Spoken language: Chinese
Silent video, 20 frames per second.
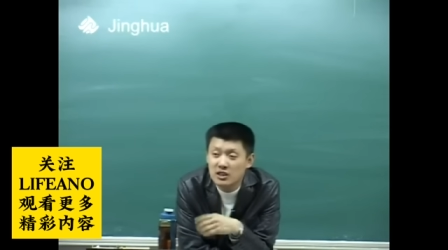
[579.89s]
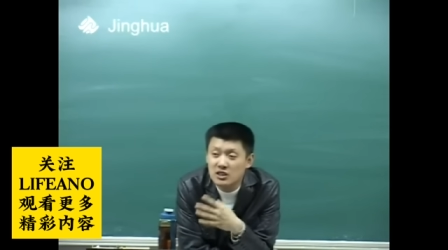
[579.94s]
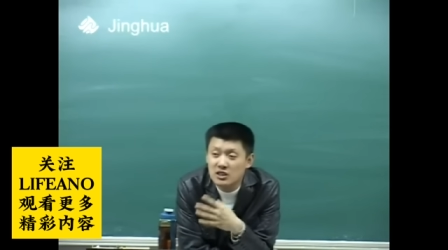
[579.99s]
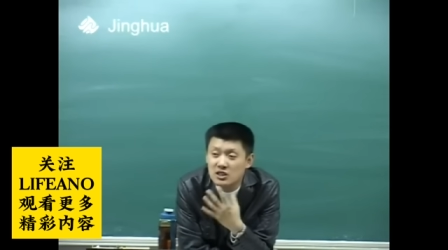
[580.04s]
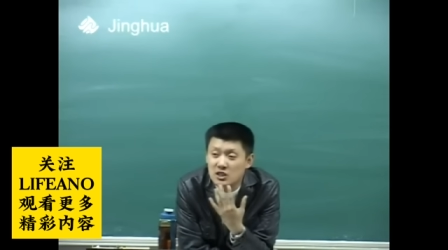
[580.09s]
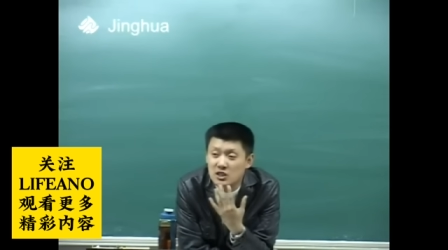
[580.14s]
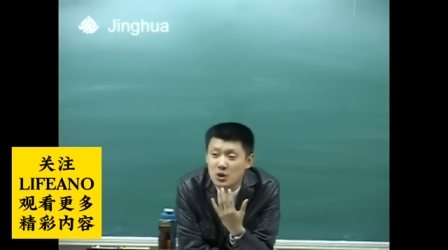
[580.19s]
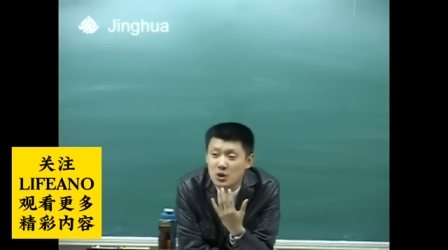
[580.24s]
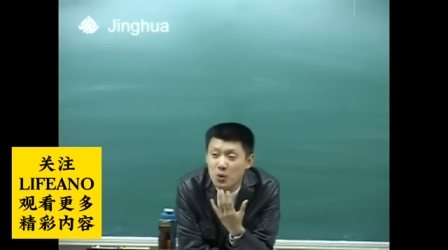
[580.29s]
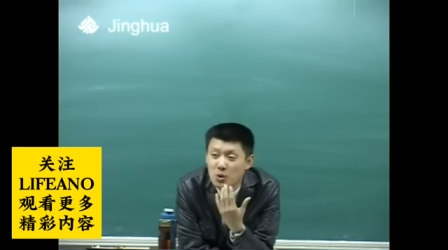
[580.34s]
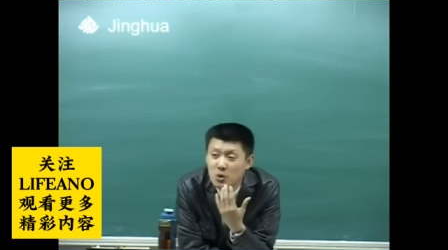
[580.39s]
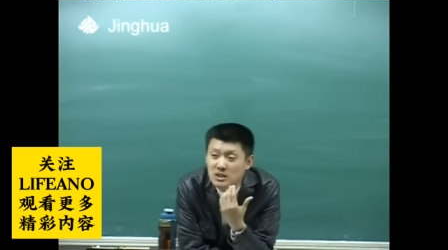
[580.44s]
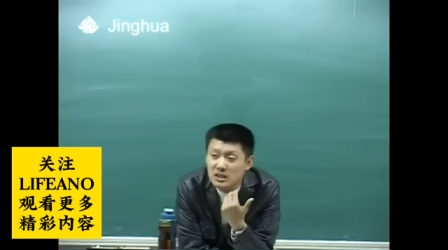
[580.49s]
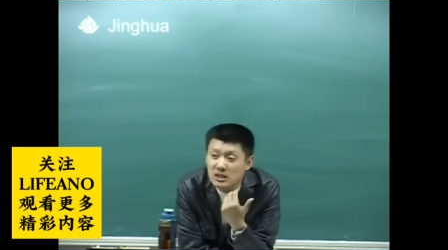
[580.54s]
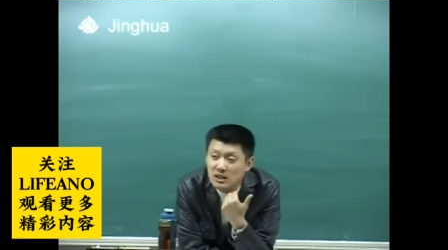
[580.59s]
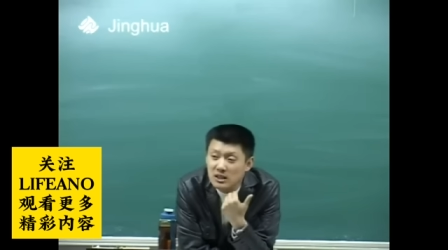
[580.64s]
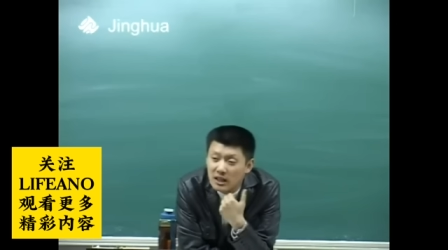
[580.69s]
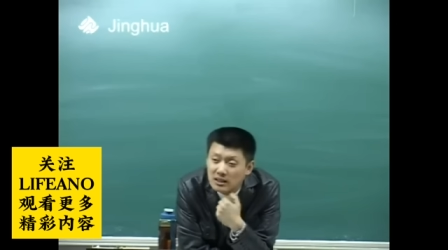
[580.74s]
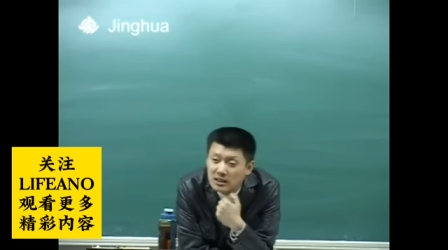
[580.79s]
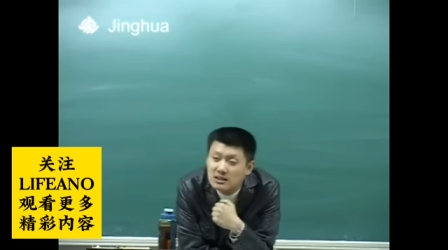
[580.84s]
九几
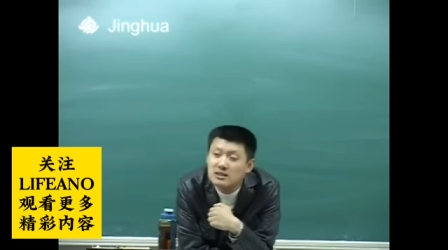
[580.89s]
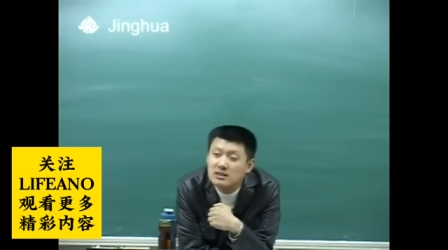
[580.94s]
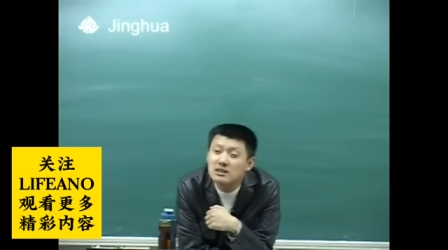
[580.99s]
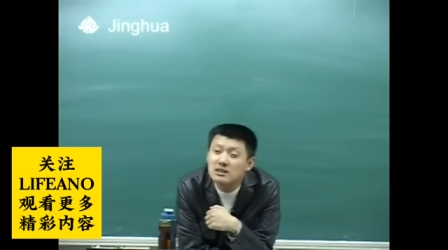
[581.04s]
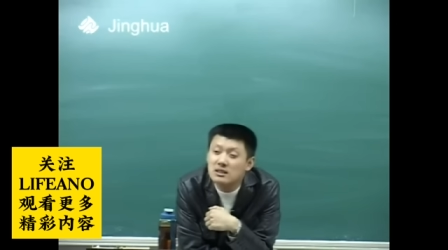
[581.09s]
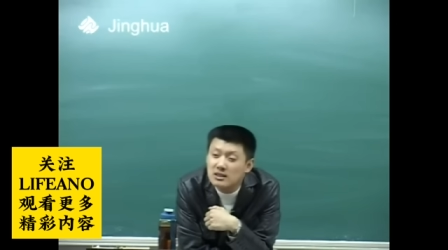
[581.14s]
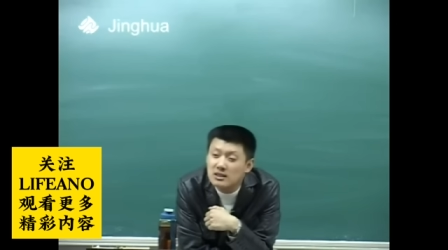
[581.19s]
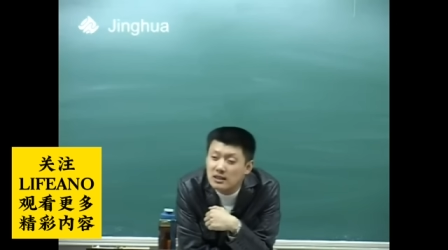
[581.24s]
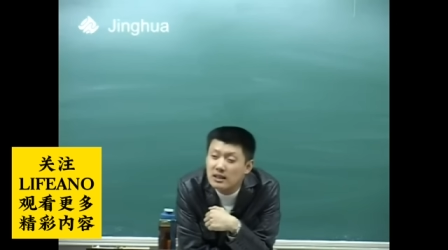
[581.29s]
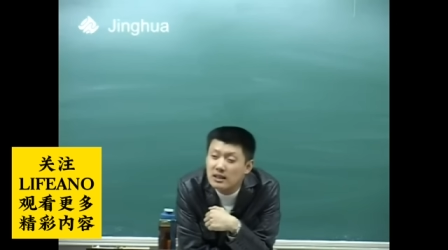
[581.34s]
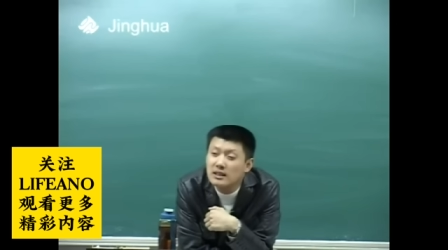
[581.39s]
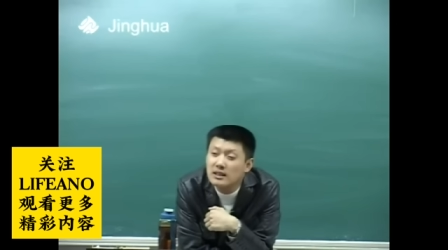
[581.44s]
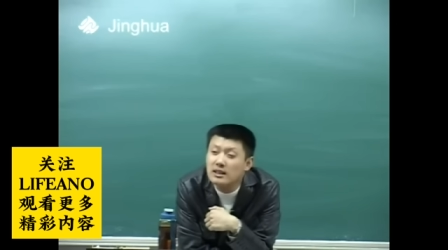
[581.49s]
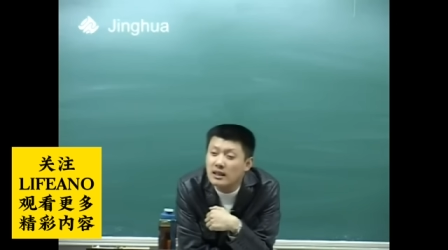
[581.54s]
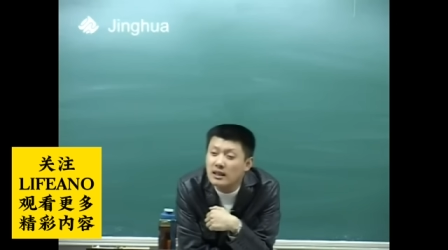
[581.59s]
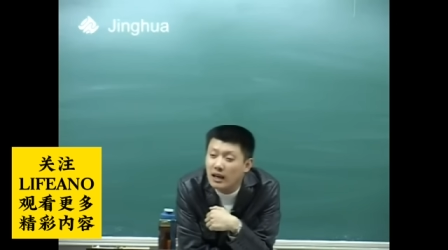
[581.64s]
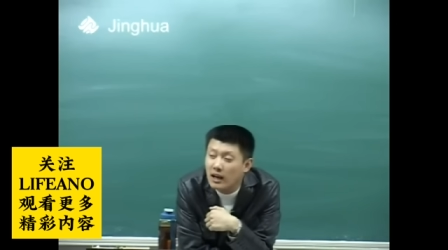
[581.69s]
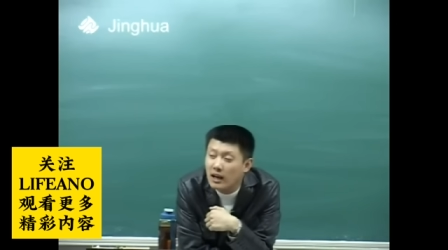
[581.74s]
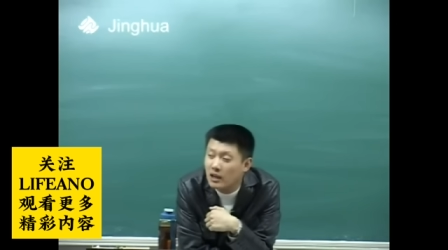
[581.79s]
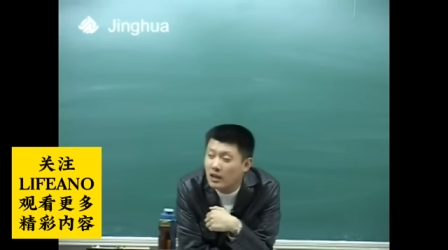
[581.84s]
年四十个
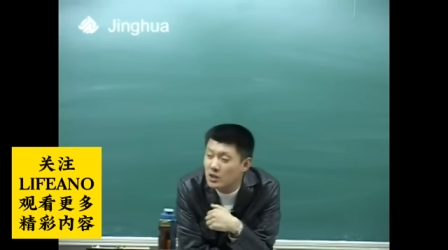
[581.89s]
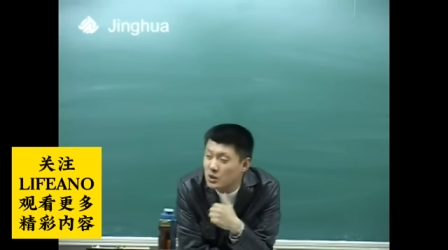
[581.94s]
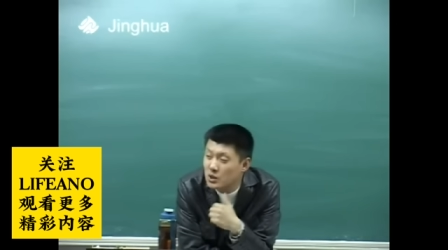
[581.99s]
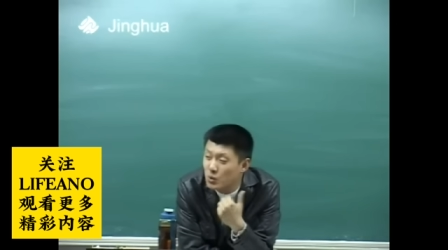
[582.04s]
亿啊。